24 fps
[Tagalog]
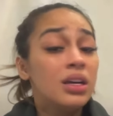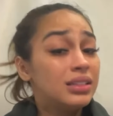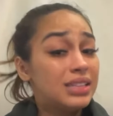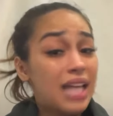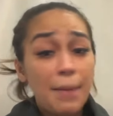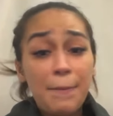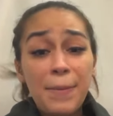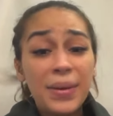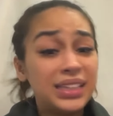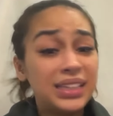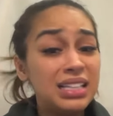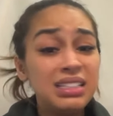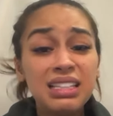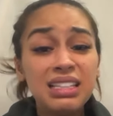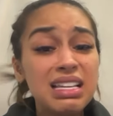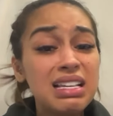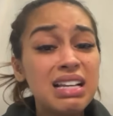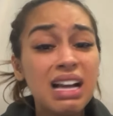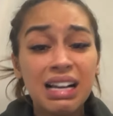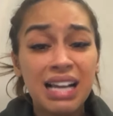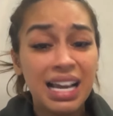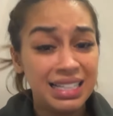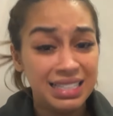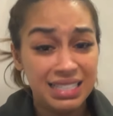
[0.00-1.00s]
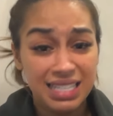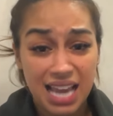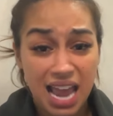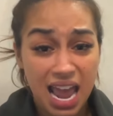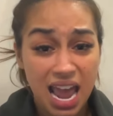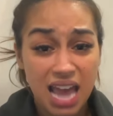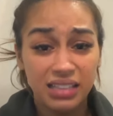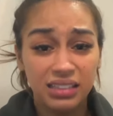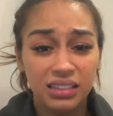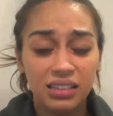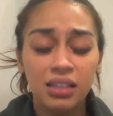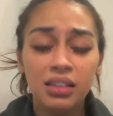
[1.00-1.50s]
Dapat hindi ka
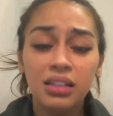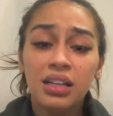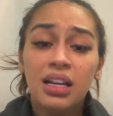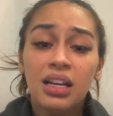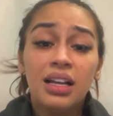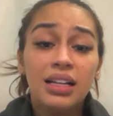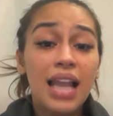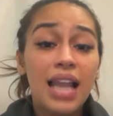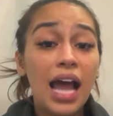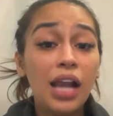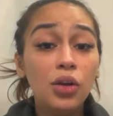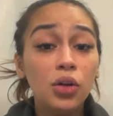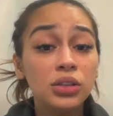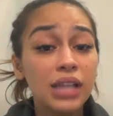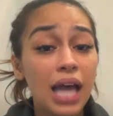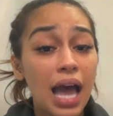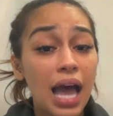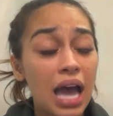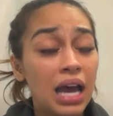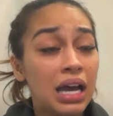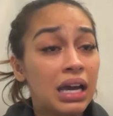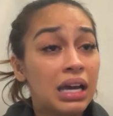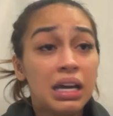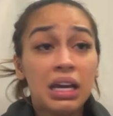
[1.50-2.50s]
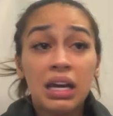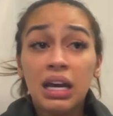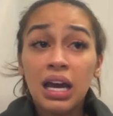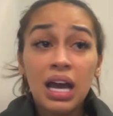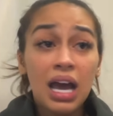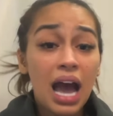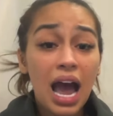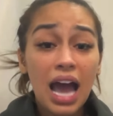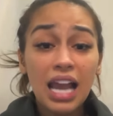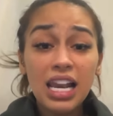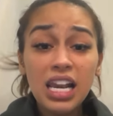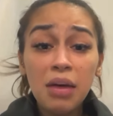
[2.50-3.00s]
ganyan. Lalo na,
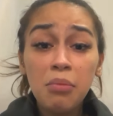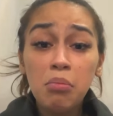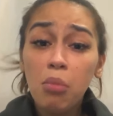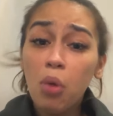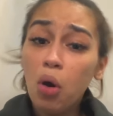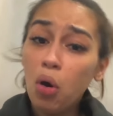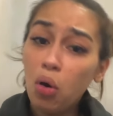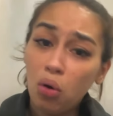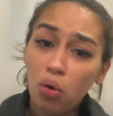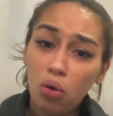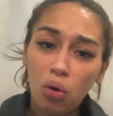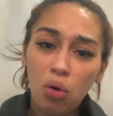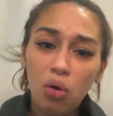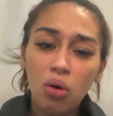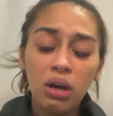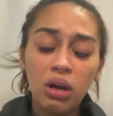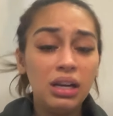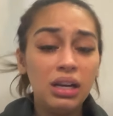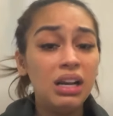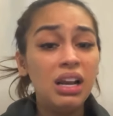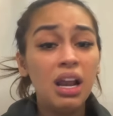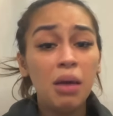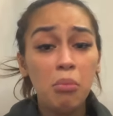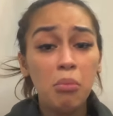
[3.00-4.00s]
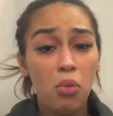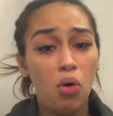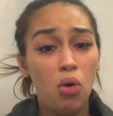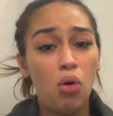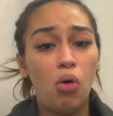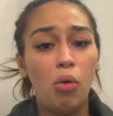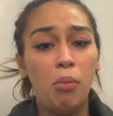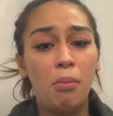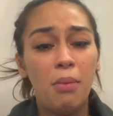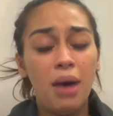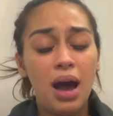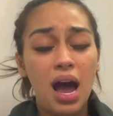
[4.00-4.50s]
alam mo ko, kilala mo
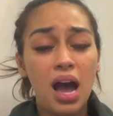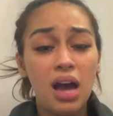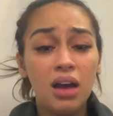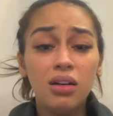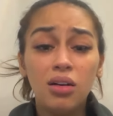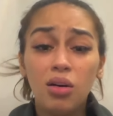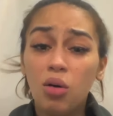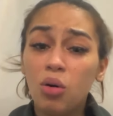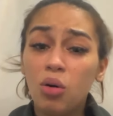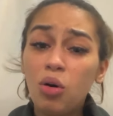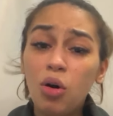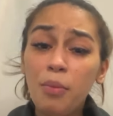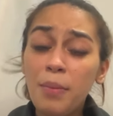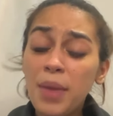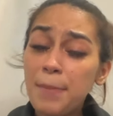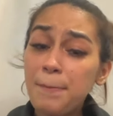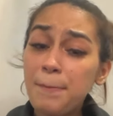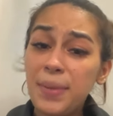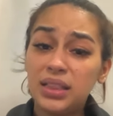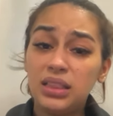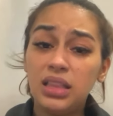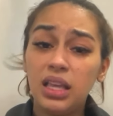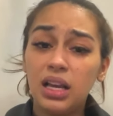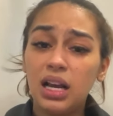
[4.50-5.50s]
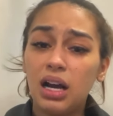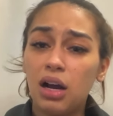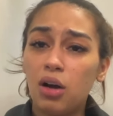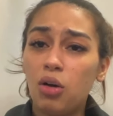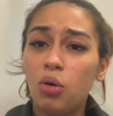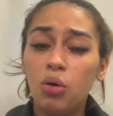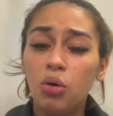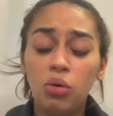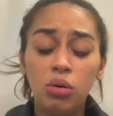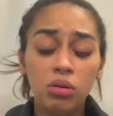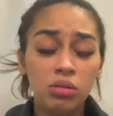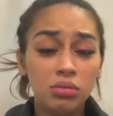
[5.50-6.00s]
ako, ma. Oo, may pitik
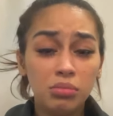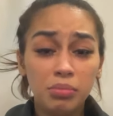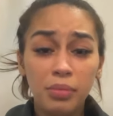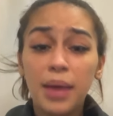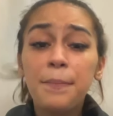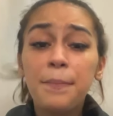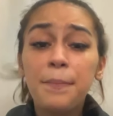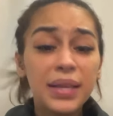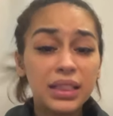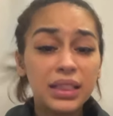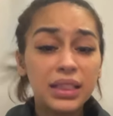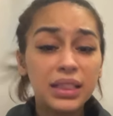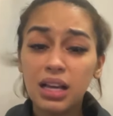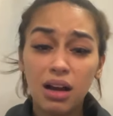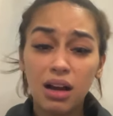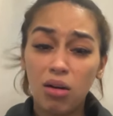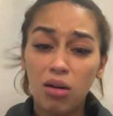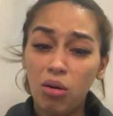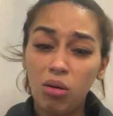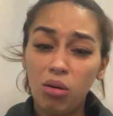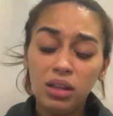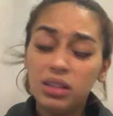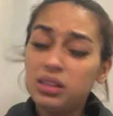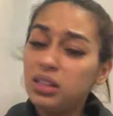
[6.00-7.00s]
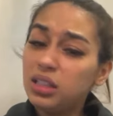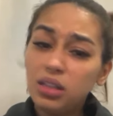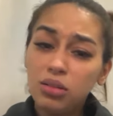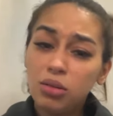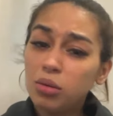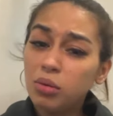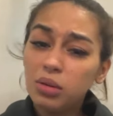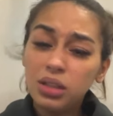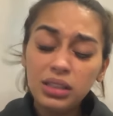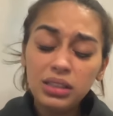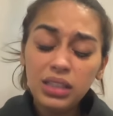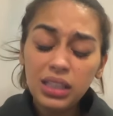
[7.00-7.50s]
ako. May pitik ako, hindi
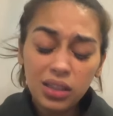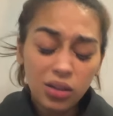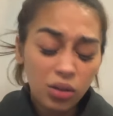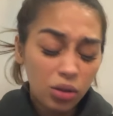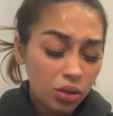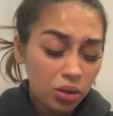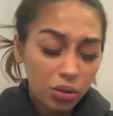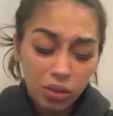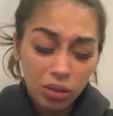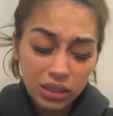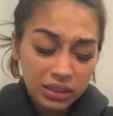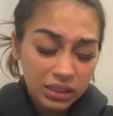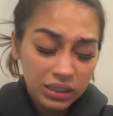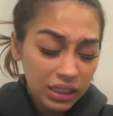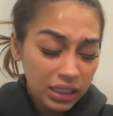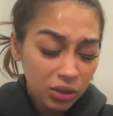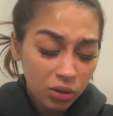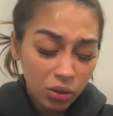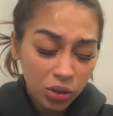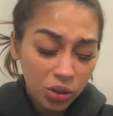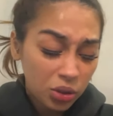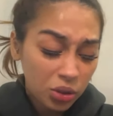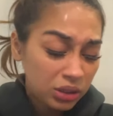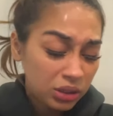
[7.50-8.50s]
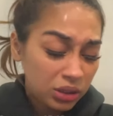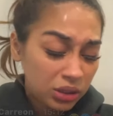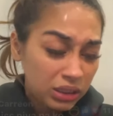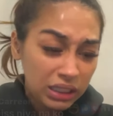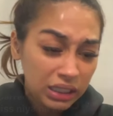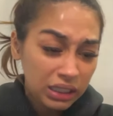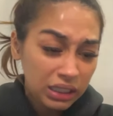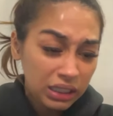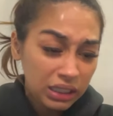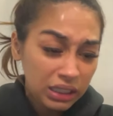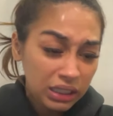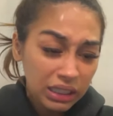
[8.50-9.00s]
ko hindi ko hindi ko 'yun
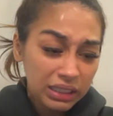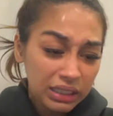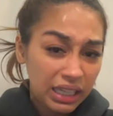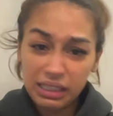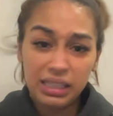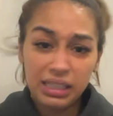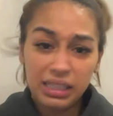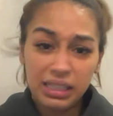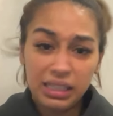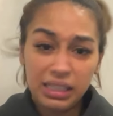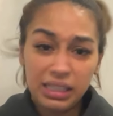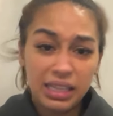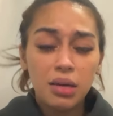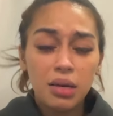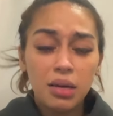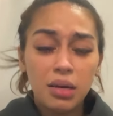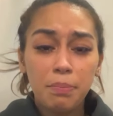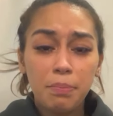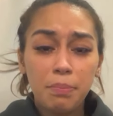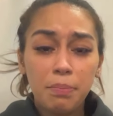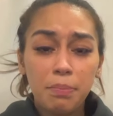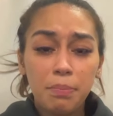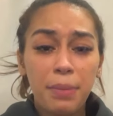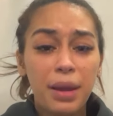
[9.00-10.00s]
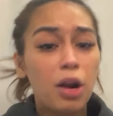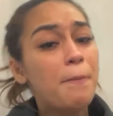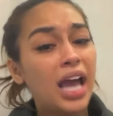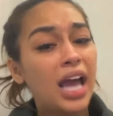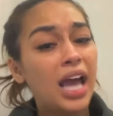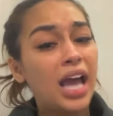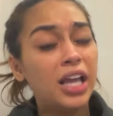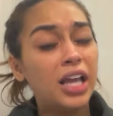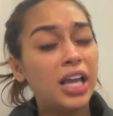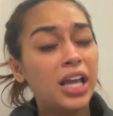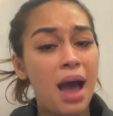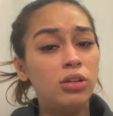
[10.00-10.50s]
i-deny. Pero bakit ba ako
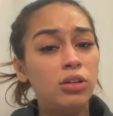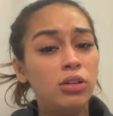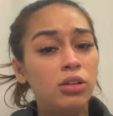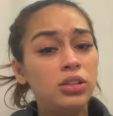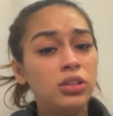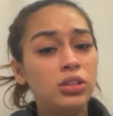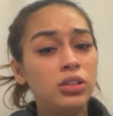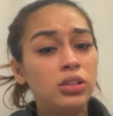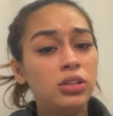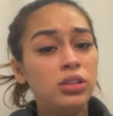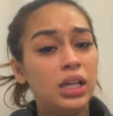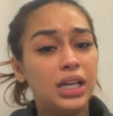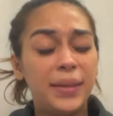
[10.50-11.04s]
nagkapitik?